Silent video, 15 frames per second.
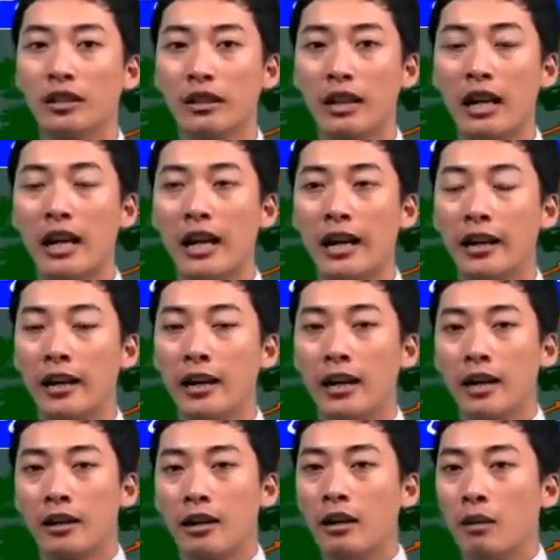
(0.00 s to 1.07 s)
Đây là
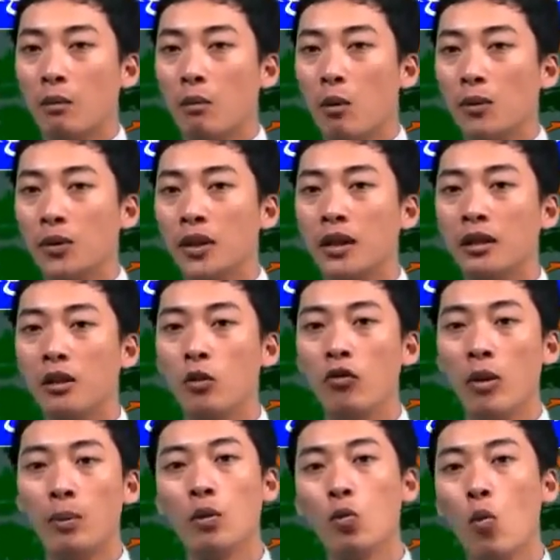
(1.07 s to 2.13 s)
định lực một Newton nói
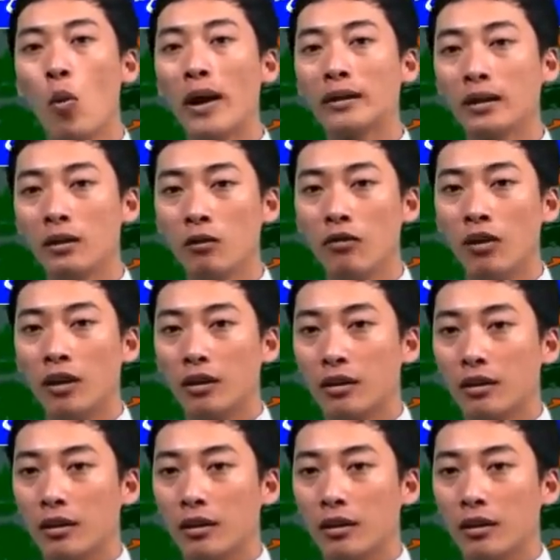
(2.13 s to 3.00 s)
về mức quán tính của vật.